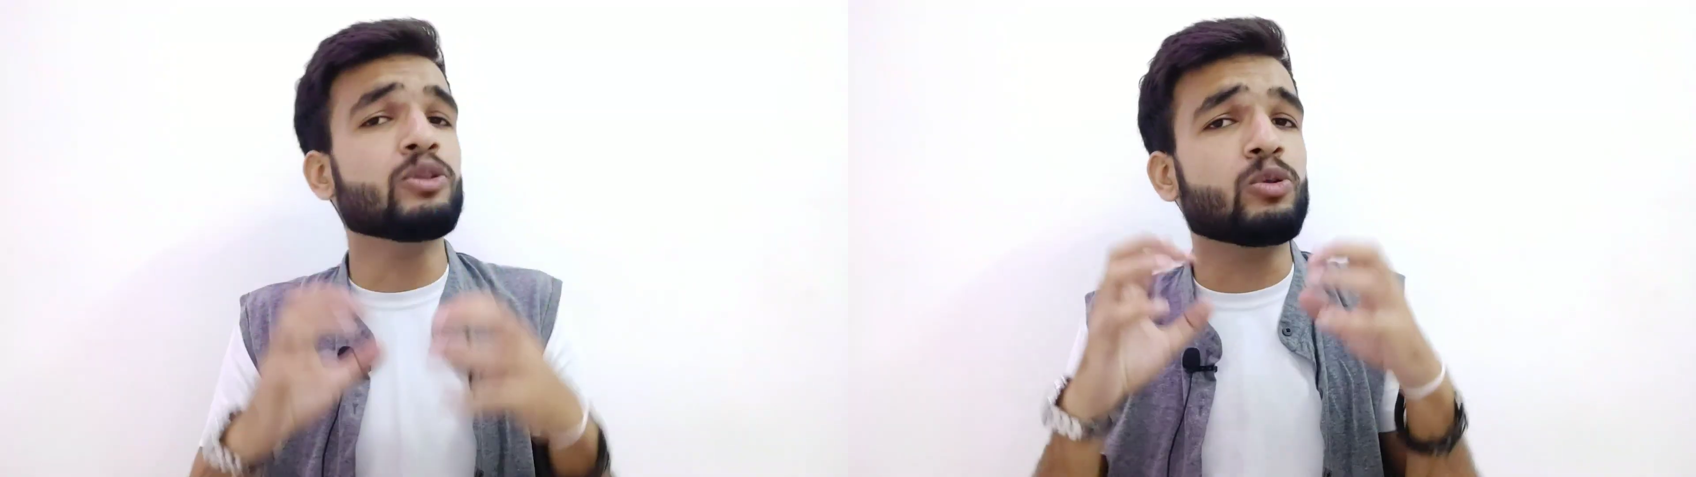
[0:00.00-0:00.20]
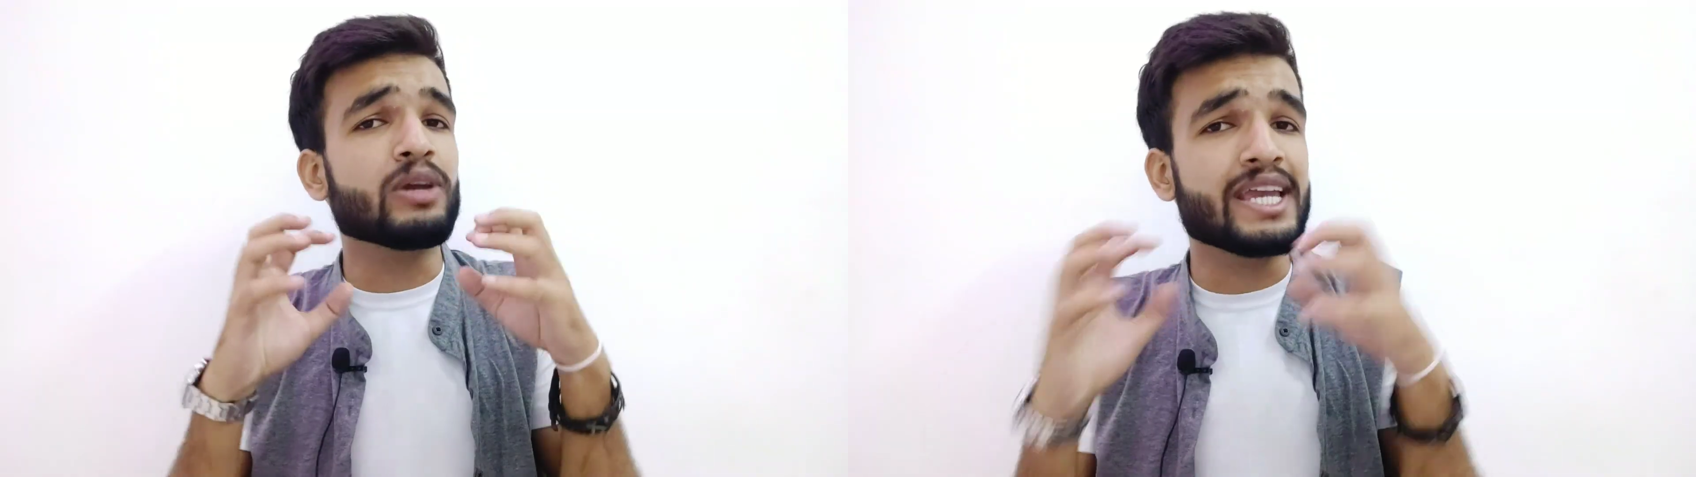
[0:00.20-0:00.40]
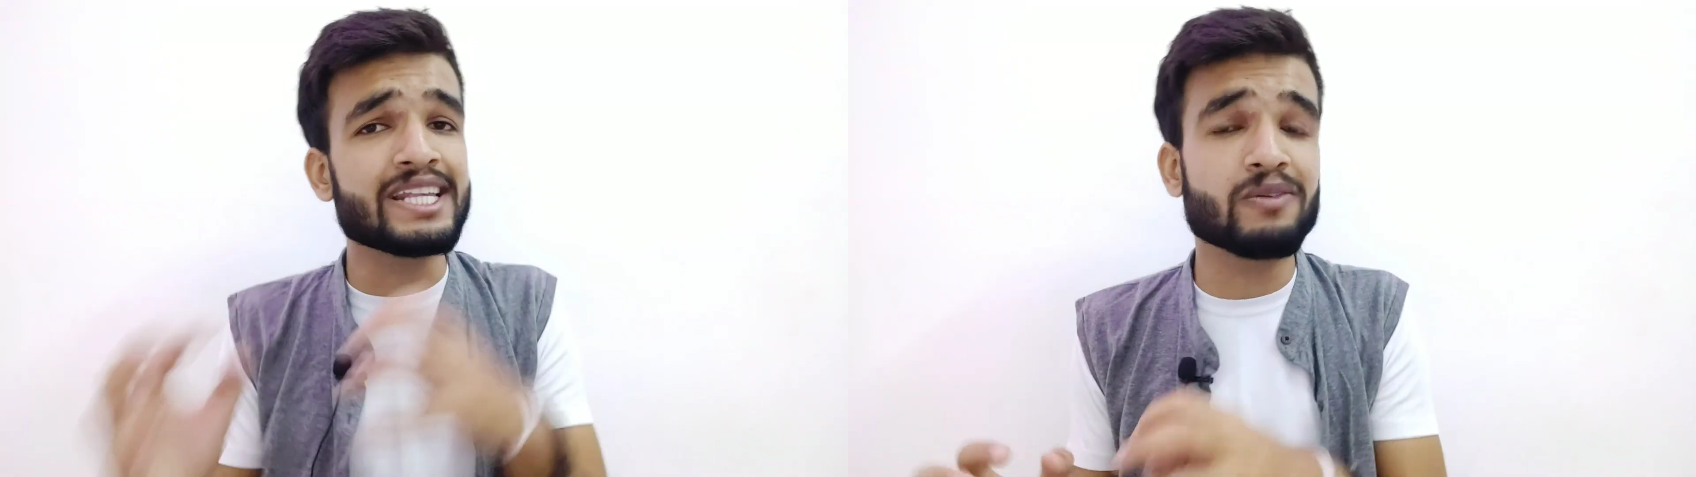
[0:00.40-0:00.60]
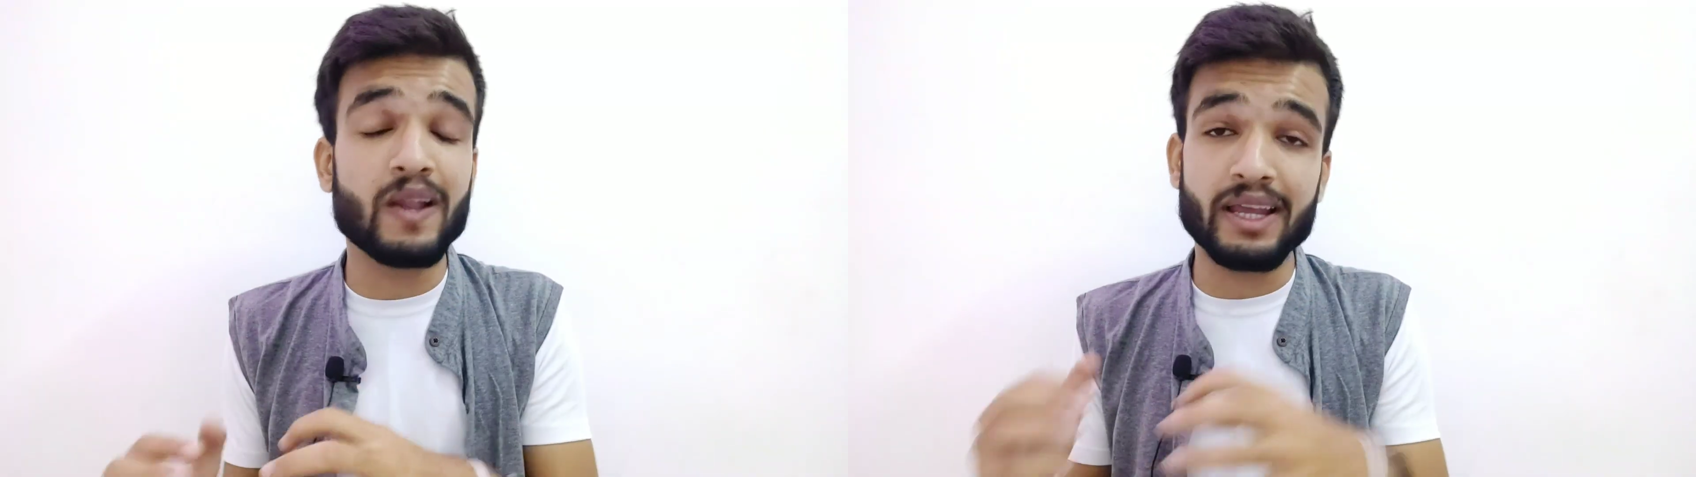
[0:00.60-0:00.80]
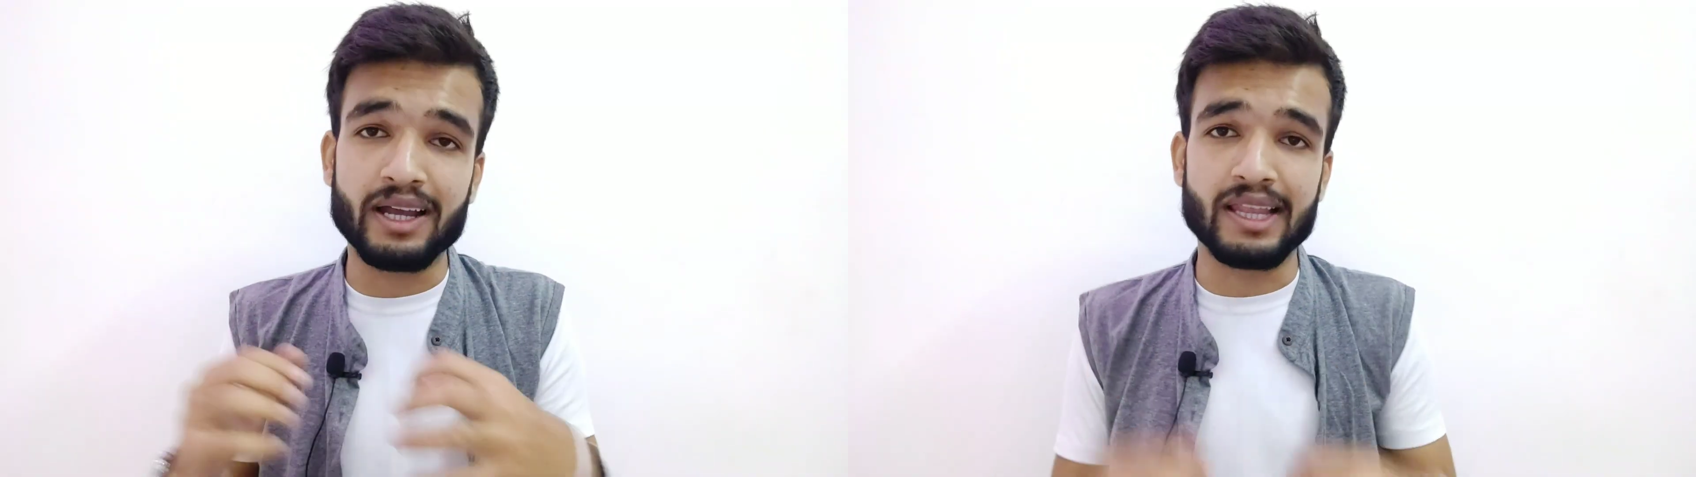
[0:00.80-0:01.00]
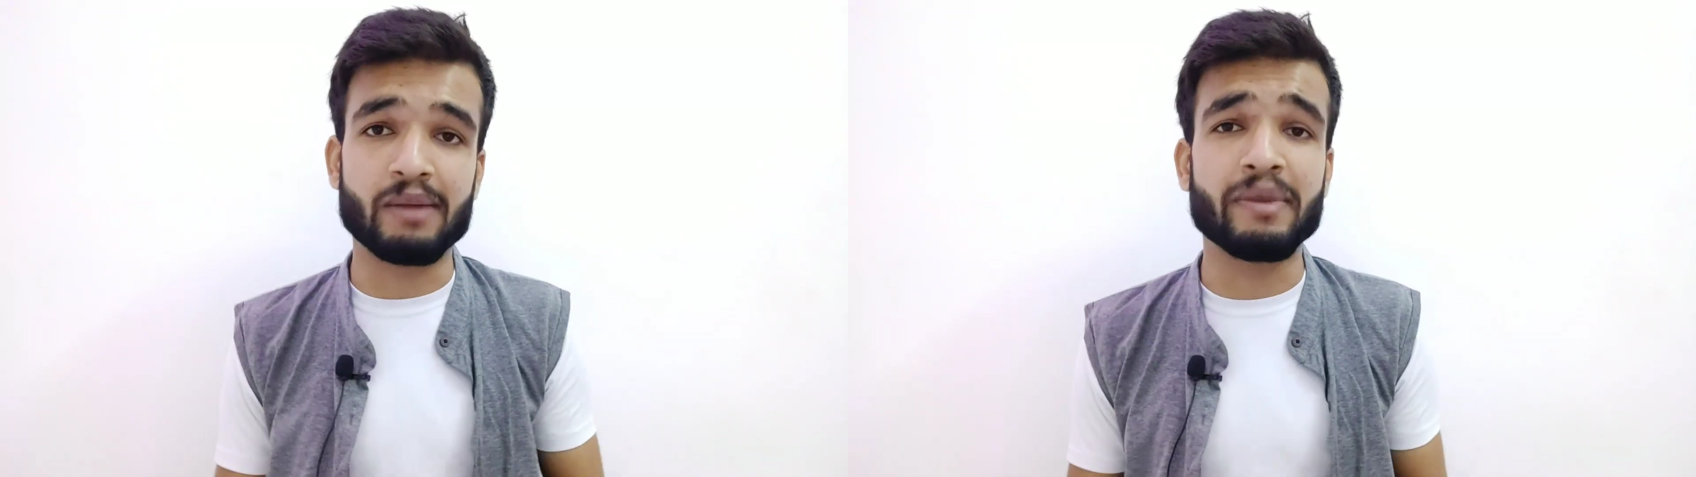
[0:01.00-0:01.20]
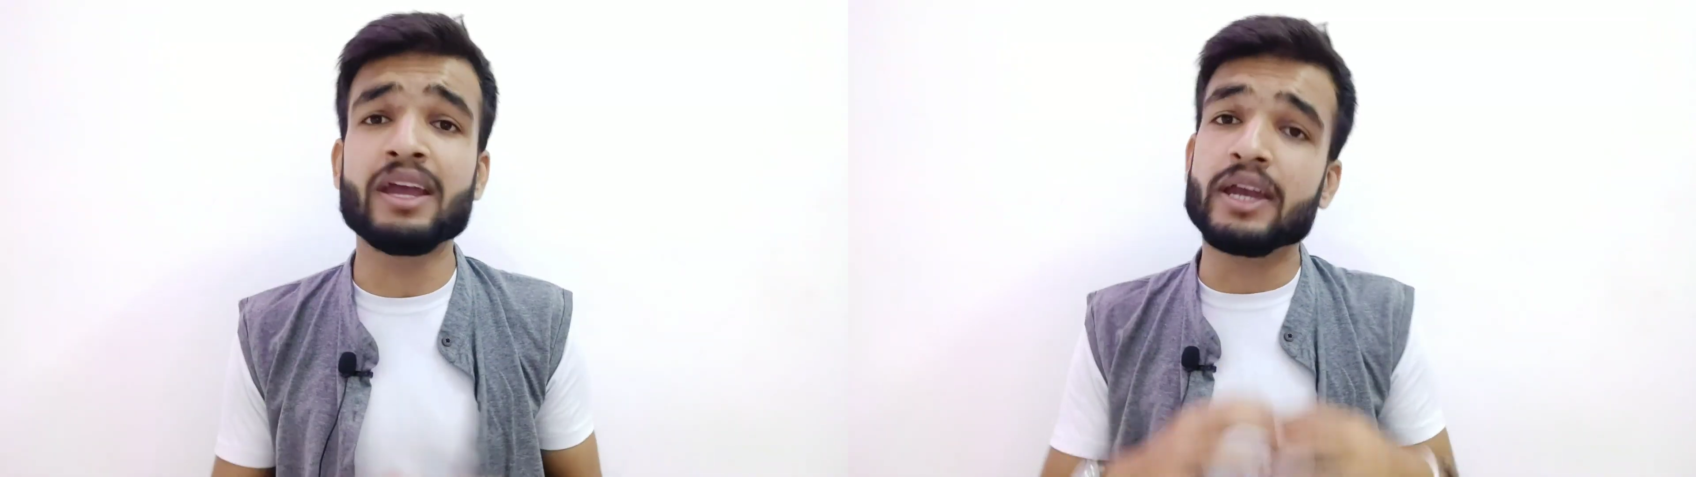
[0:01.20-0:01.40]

तो इस वाले कलर में